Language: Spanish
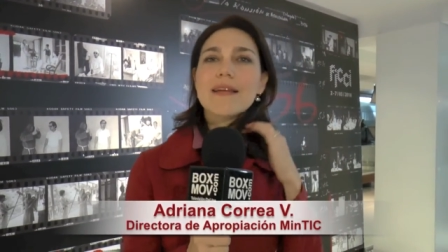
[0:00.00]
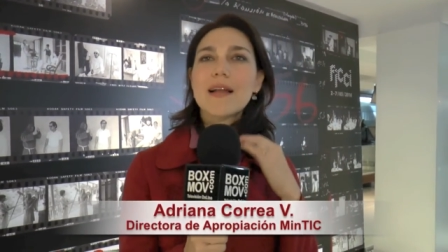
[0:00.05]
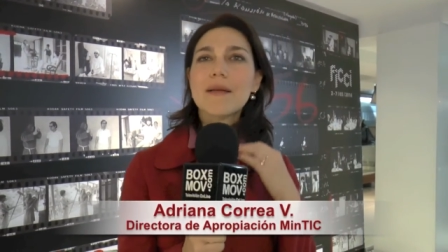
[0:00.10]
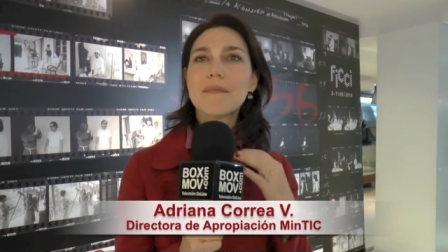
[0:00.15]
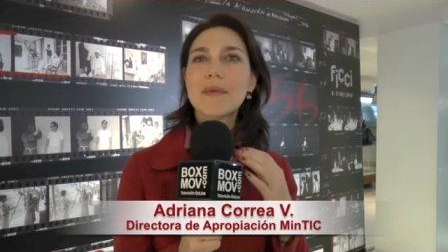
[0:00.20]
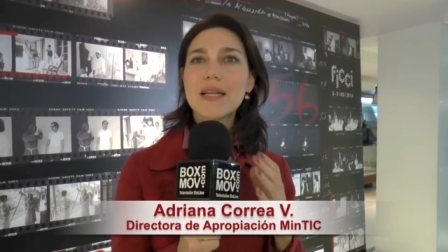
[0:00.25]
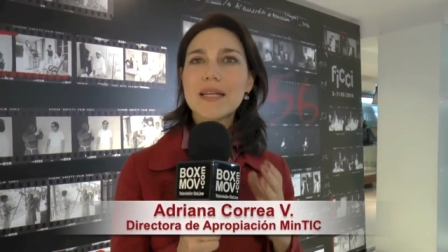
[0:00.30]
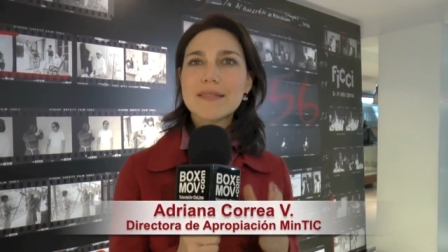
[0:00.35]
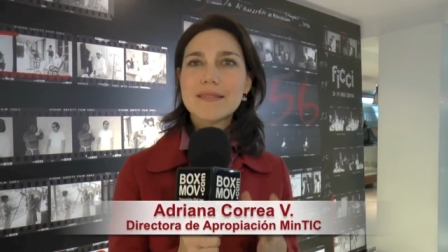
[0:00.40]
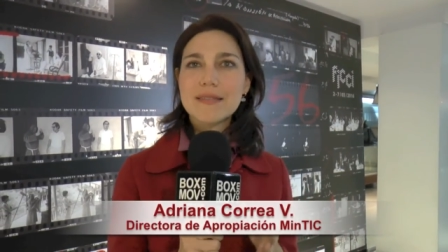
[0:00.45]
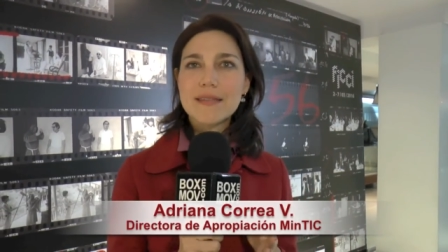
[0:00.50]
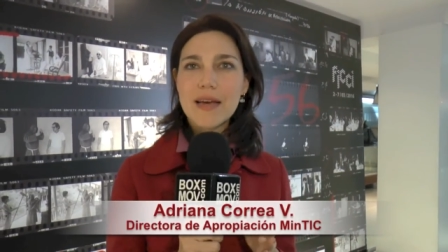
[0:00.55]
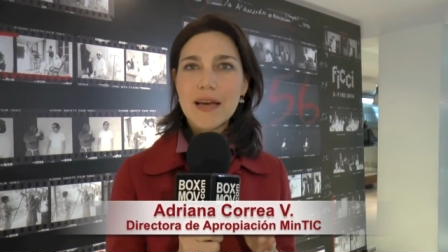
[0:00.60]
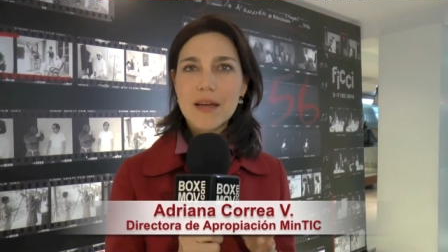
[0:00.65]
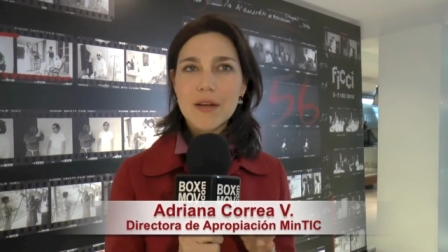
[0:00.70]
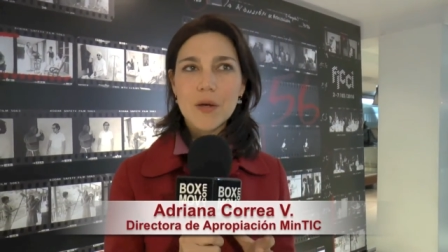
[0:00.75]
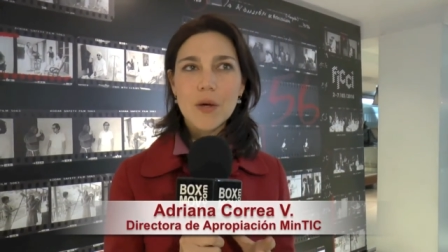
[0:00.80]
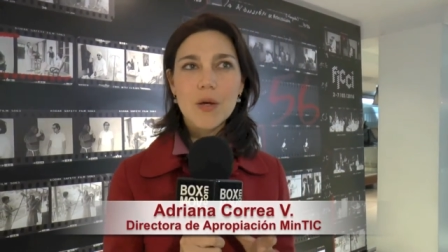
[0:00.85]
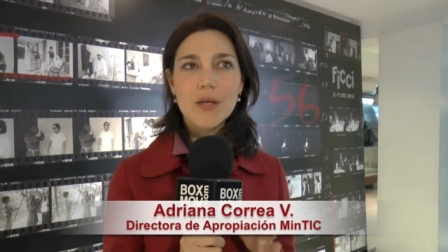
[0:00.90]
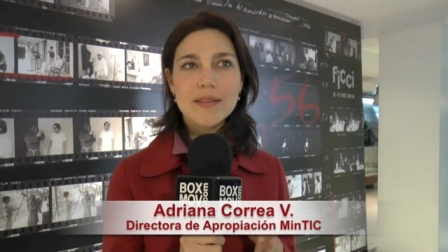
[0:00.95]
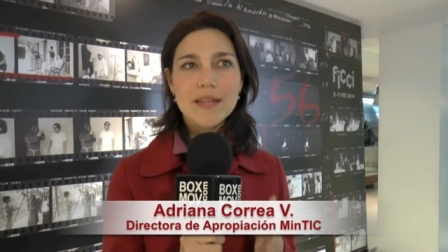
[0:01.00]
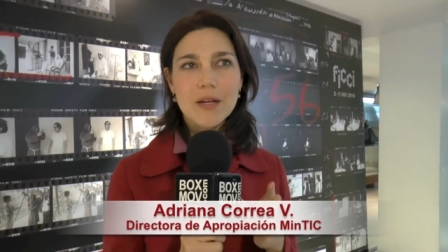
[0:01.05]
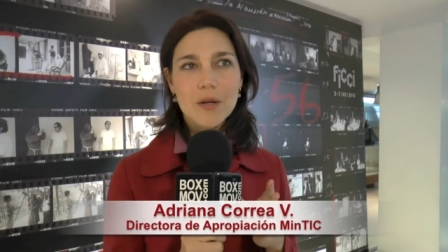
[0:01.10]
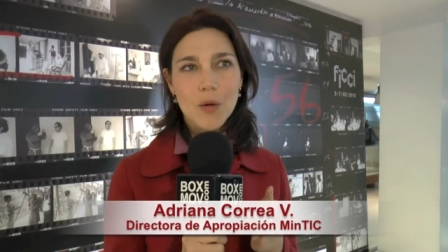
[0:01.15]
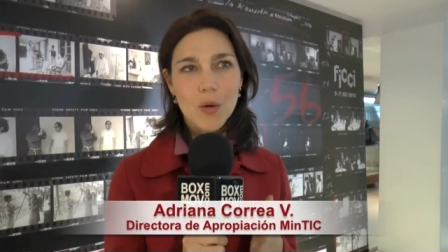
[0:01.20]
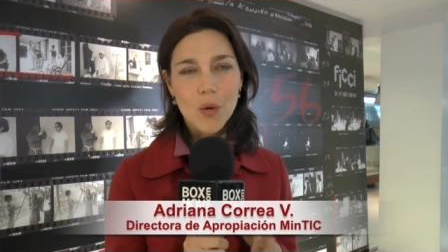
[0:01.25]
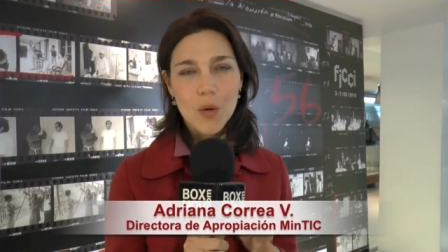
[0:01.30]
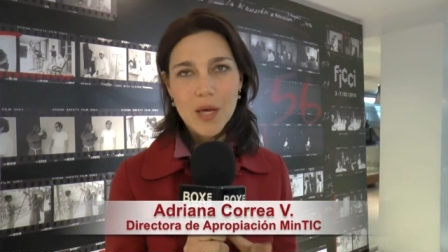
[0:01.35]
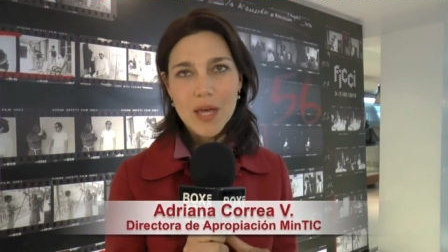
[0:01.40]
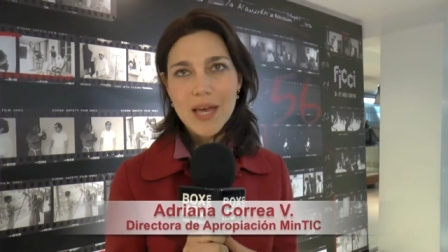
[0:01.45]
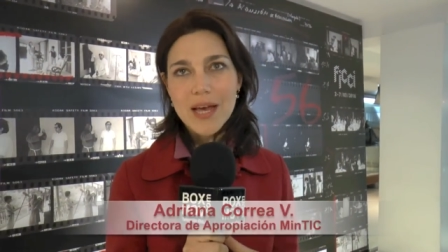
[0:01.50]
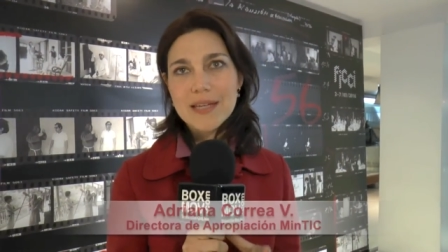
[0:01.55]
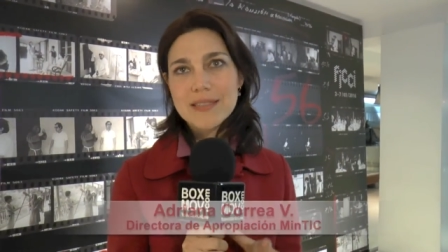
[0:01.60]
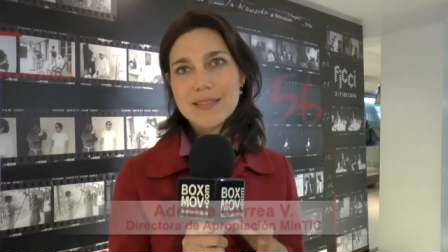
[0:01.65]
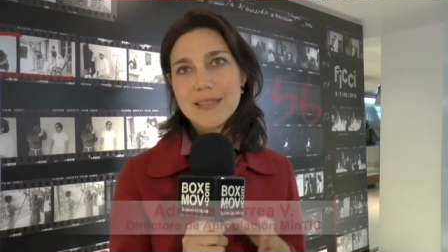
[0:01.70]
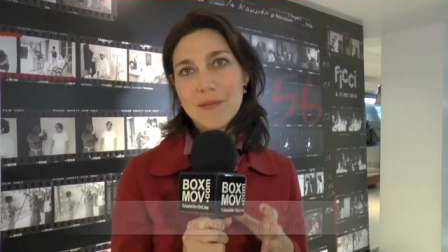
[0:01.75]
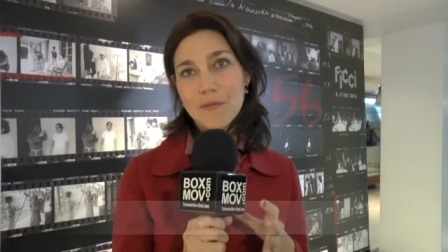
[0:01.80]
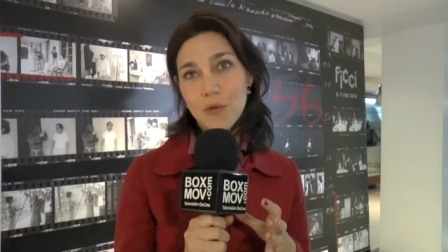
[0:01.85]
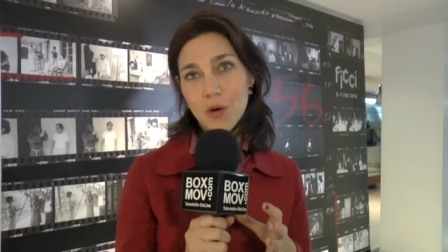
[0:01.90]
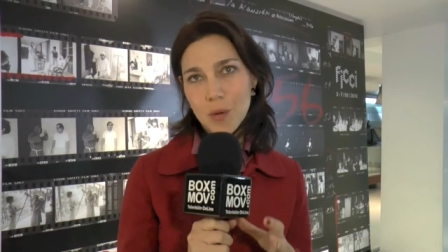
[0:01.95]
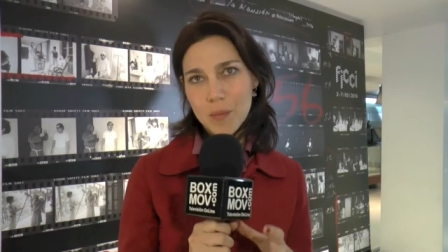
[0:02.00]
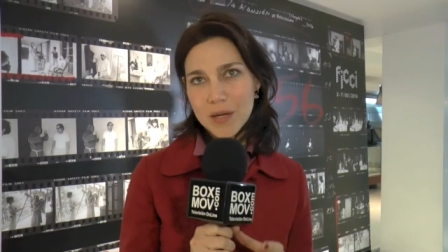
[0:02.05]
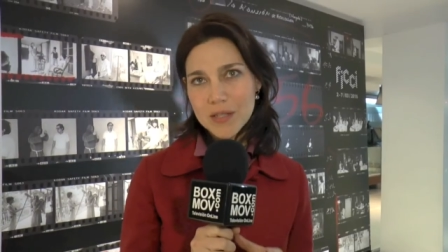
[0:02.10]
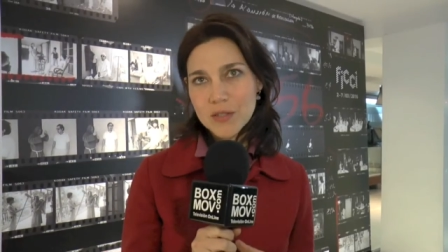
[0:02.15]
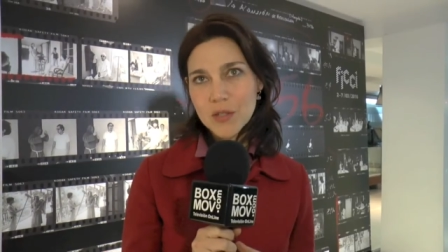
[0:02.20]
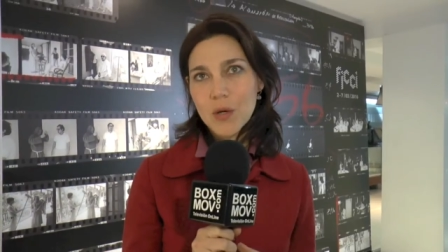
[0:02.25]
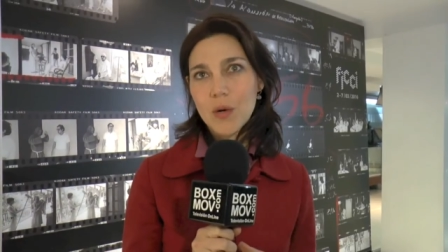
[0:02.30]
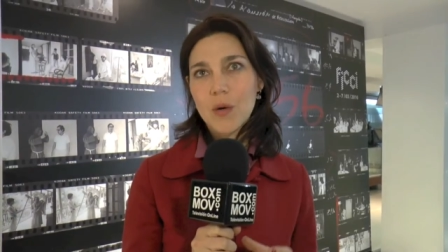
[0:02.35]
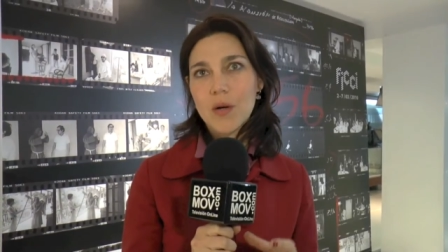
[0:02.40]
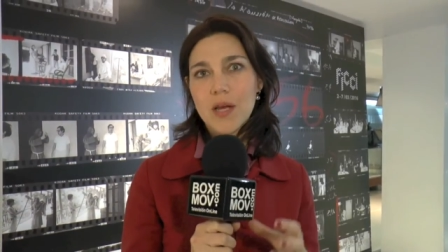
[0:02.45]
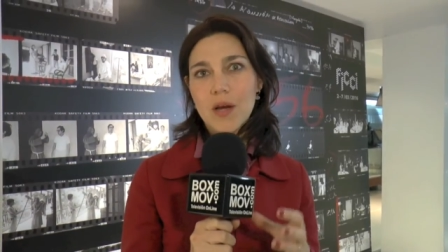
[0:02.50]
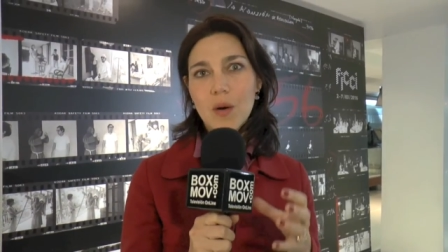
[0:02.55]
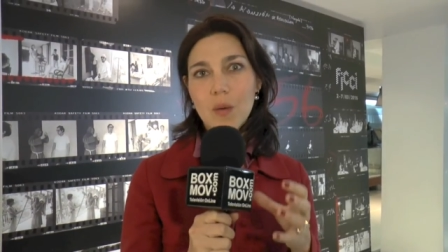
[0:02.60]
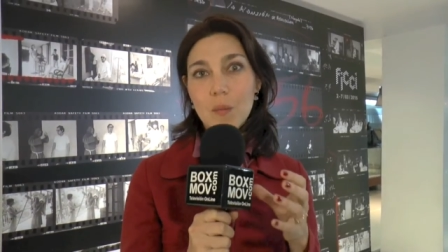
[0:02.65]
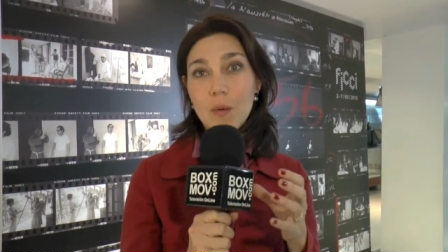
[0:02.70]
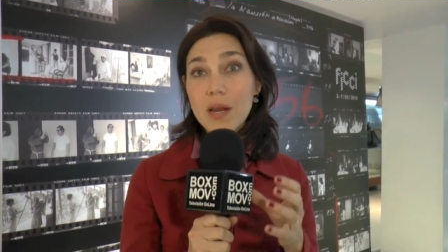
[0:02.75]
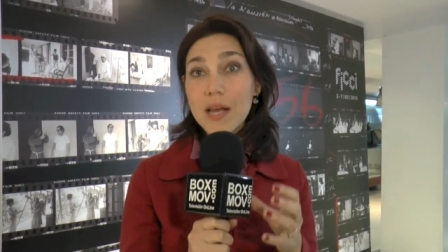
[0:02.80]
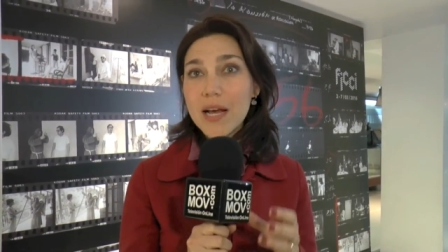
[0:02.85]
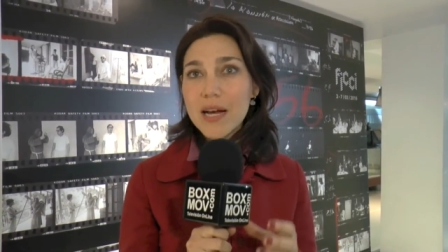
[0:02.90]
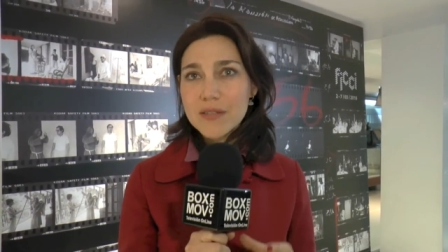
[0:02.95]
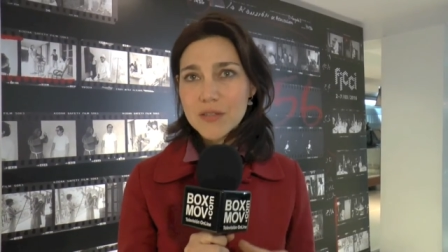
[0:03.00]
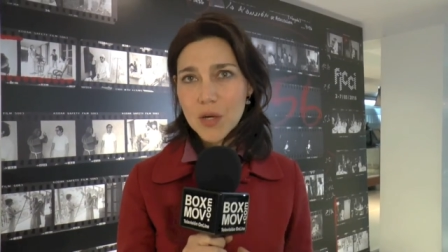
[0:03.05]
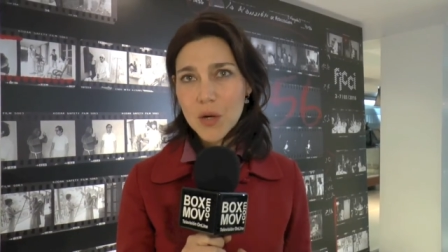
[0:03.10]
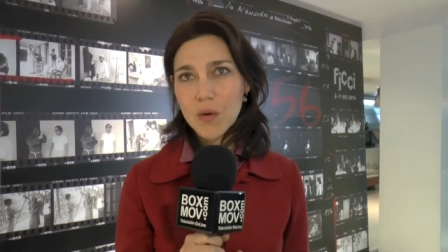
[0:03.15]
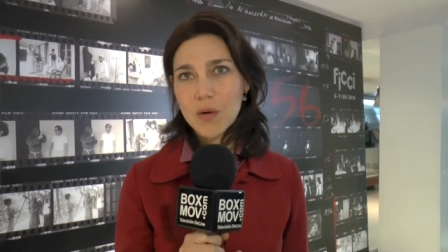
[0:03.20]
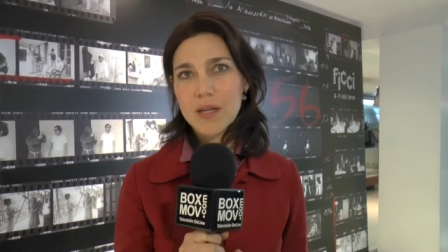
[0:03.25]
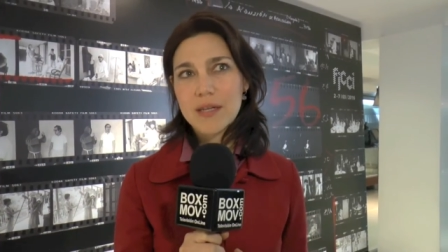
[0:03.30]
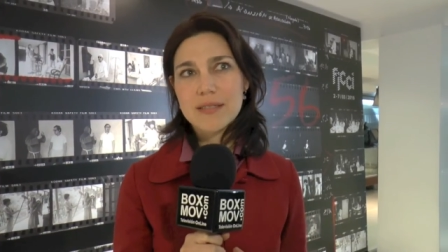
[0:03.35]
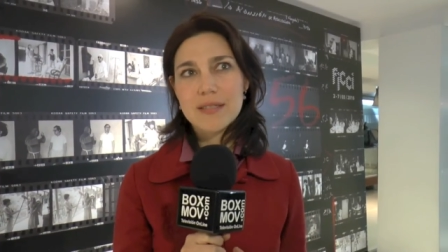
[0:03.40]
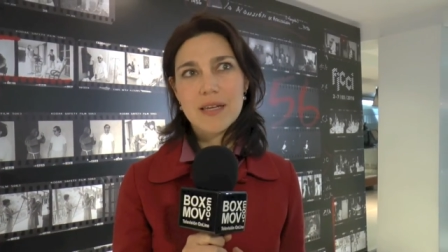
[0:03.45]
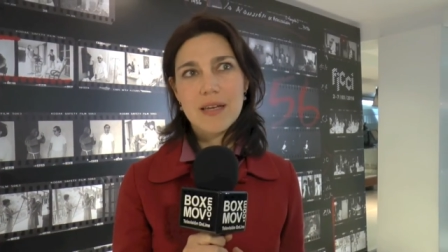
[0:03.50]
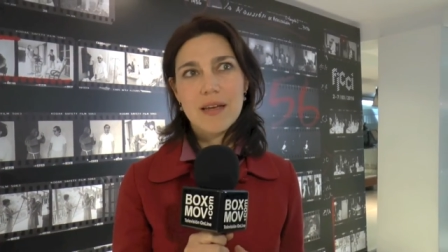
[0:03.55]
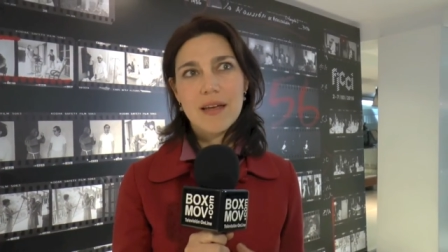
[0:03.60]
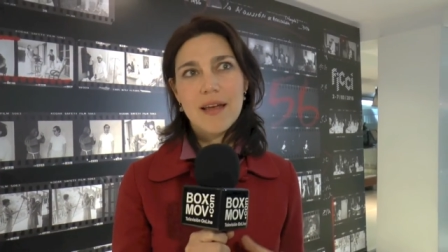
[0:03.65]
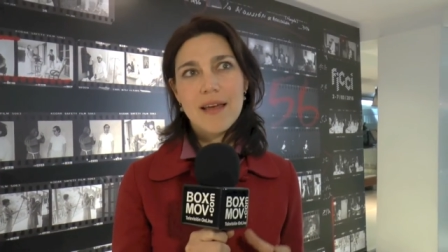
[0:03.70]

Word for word: del Ministerio de Tecnologías de Información y Comunicaciones,